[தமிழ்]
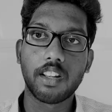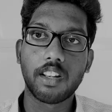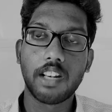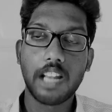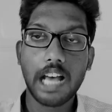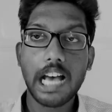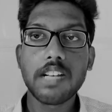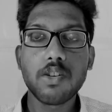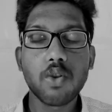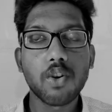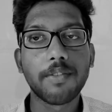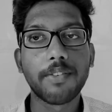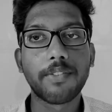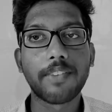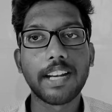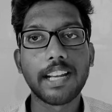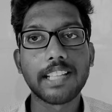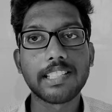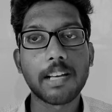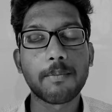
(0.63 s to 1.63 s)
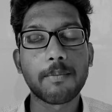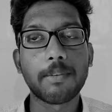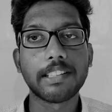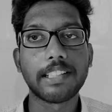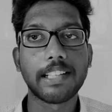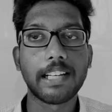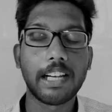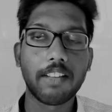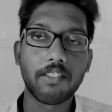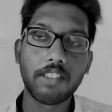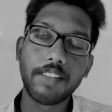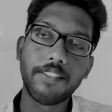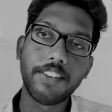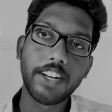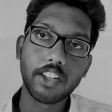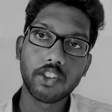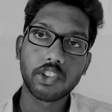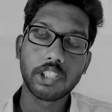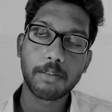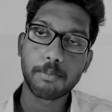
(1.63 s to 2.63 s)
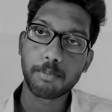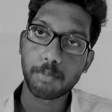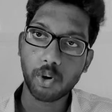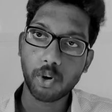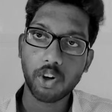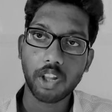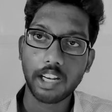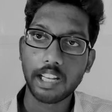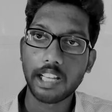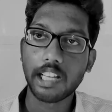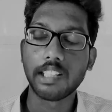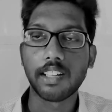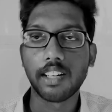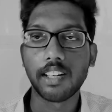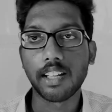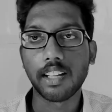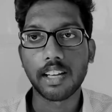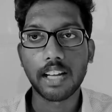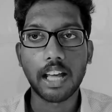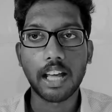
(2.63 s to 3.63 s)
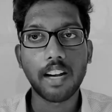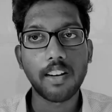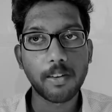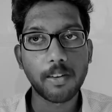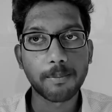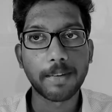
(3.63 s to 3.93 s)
லாஸ்ட் ஒரு ஃபிஃப்டின் டேஸாக பார்த்தீங்கன்னா நம்ம வந்து வீடியோஸே போடலை அதுக்கான காரணம்